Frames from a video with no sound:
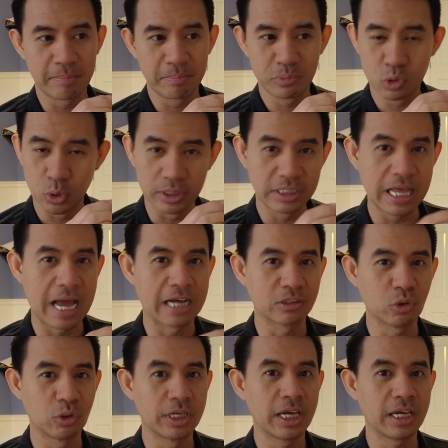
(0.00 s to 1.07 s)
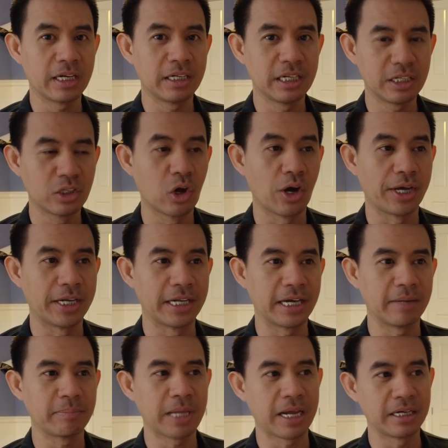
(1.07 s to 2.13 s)
บส่วนต่างตรงนี้นิดหน่อ
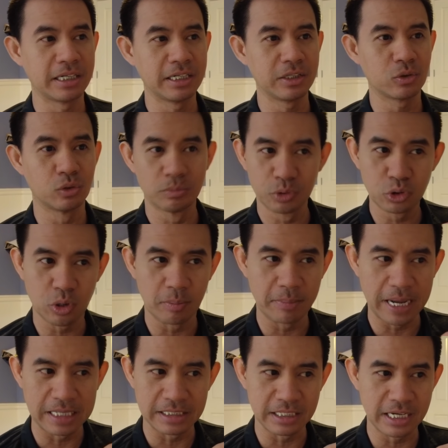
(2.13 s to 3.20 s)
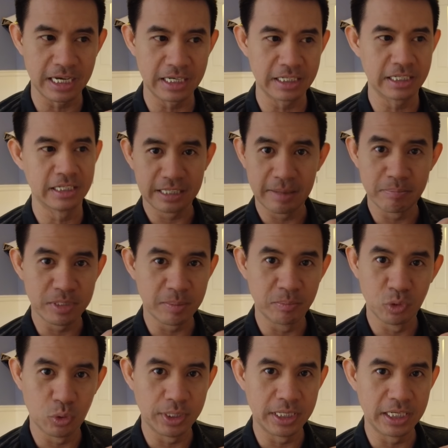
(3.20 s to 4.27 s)
ยนะครับแทนที่คุณผู้ชมอาจจะได้เต็มจำ
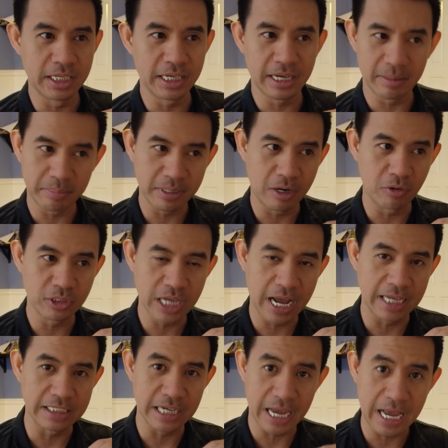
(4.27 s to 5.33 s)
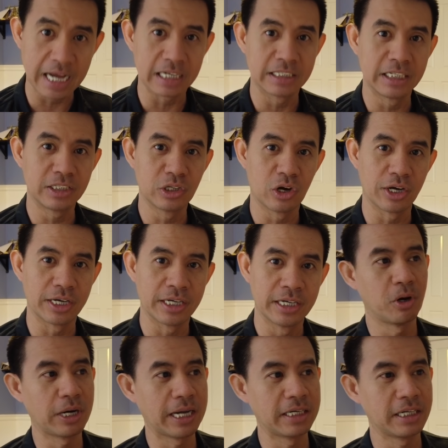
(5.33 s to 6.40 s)
นวนนี้นะครับเขาอาจจะหักนิดหน่อ
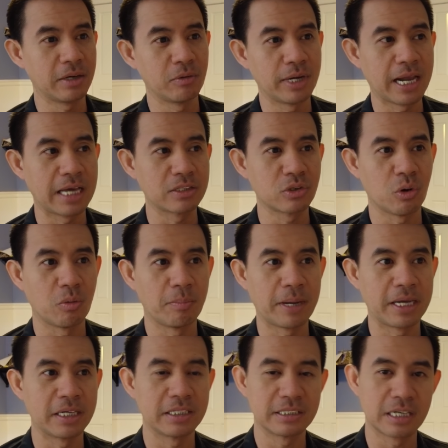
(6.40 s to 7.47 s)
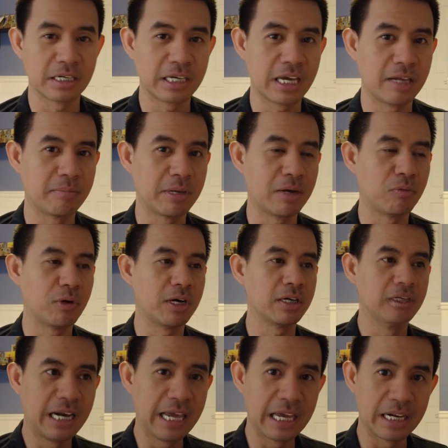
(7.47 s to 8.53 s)
ยเพราะงั้นเนี่ยเวลาส่งไปสังเกตไหมว่า
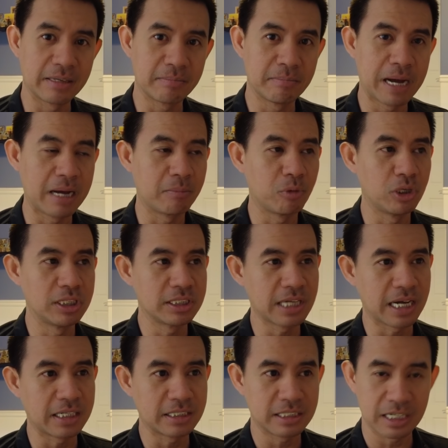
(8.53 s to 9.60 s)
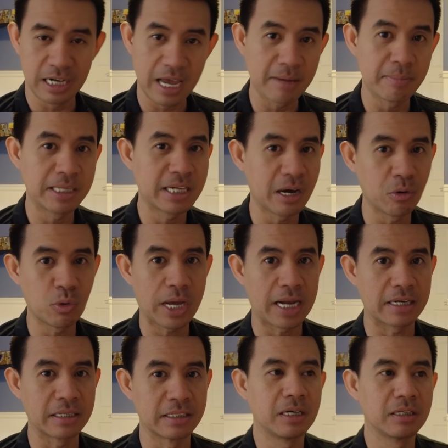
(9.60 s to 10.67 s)
เรทบางบริษัทจะได้ไม่เท่ากั
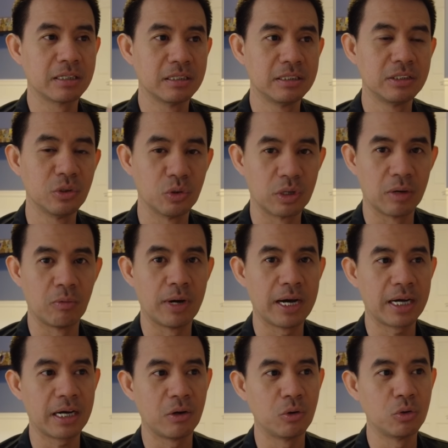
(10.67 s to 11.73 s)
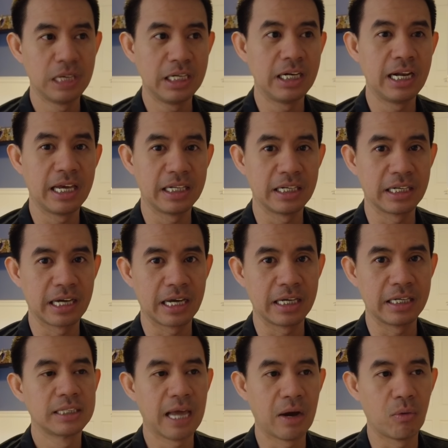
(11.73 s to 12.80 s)
นก็ขึ้นอยู่กับว่าเขาคิดเรทยั
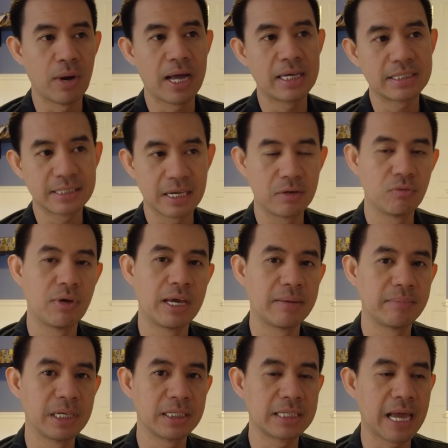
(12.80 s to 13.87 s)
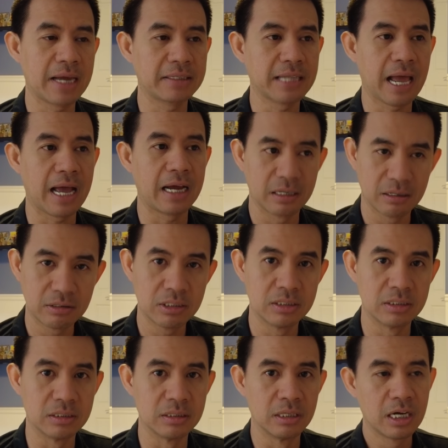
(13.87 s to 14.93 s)
งไงแต่ว่า Sendwave เนี่ยแตกต่างก็
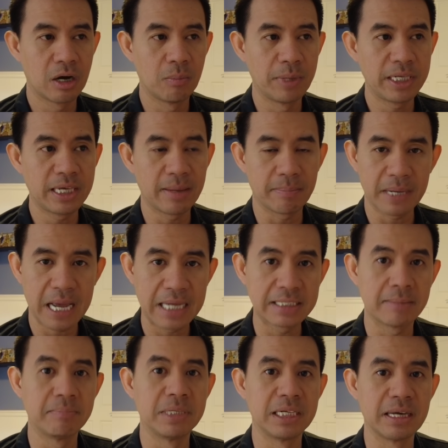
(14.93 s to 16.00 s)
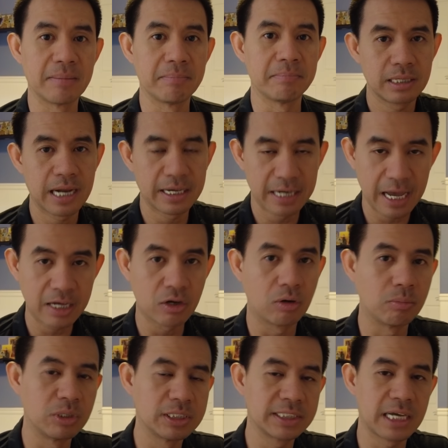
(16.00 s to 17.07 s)
คือเขาไม่เก็บค่าธรรมเนียมรายได้ข
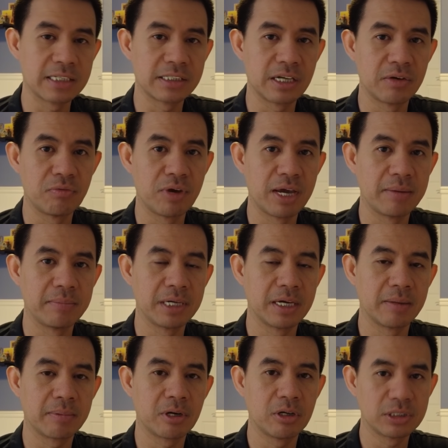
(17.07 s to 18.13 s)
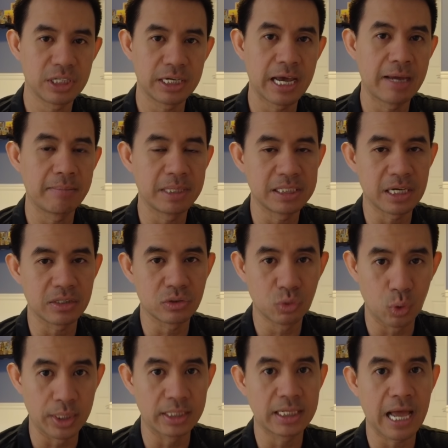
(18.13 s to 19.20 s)
องบริษัท Sendwave เนี่ยครับก็จะได้มาจา
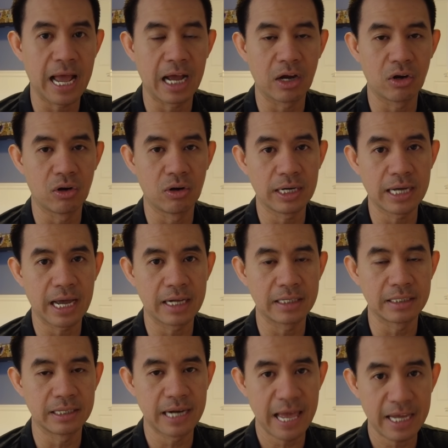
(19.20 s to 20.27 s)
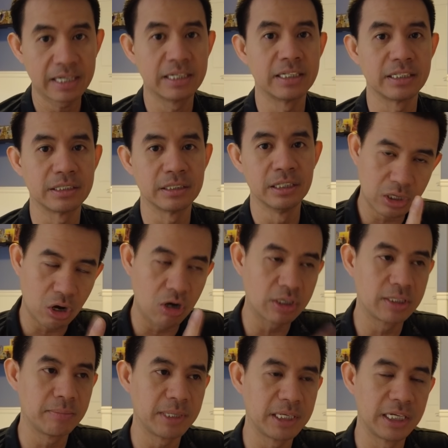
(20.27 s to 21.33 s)
กส่วนต่างของการแลกเงินข้
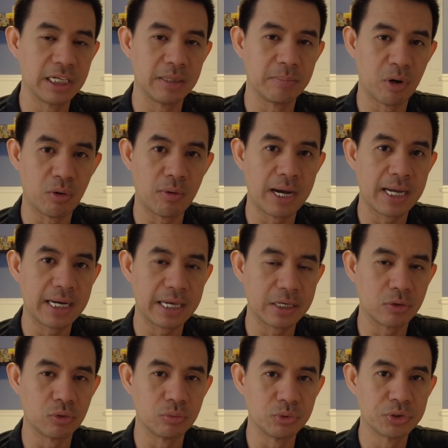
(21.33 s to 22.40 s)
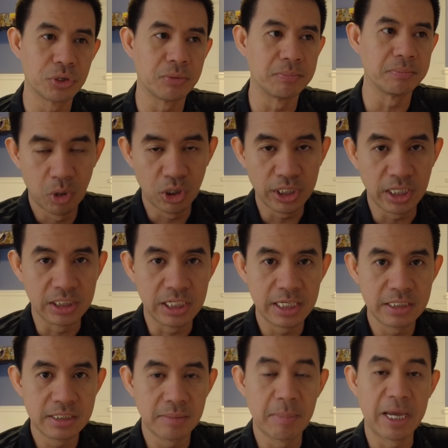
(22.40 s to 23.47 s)
อที่มันดีเพราะว่าอะไรคุณผู้ชมเพราะอย่างเช่
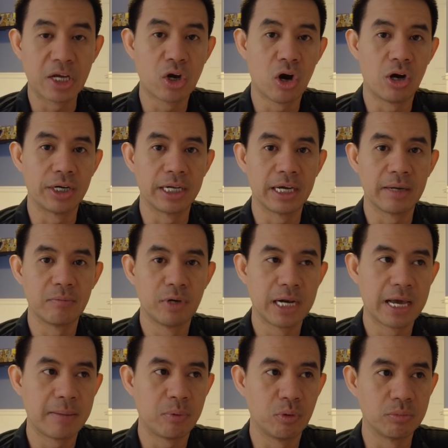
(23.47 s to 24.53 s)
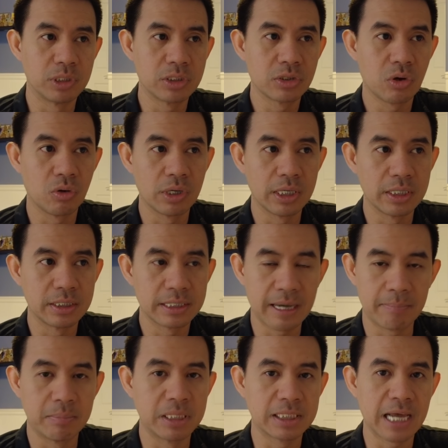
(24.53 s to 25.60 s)
นสมัยก่อนนะครับเวลาผมจะส่งเงินกลับ
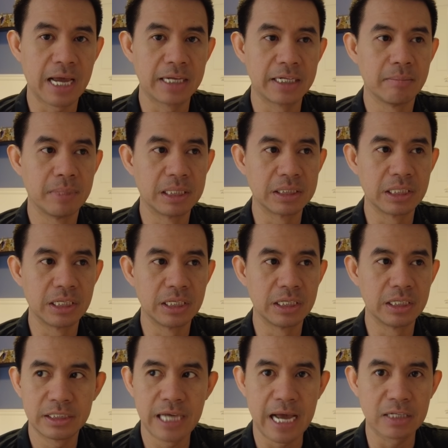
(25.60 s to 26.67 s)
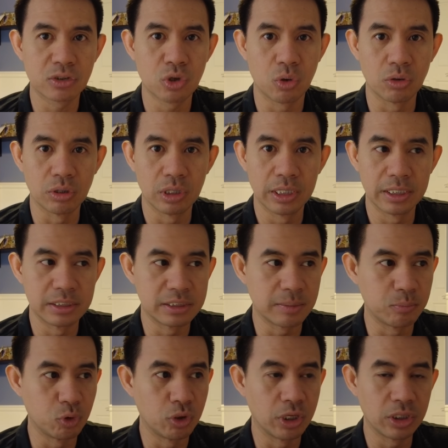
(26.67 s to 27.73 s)
เมืองไทยบางทีอยากส่งเงิน
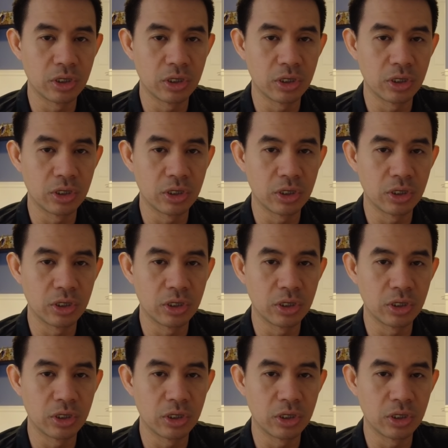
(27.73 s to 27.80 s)
จำนวน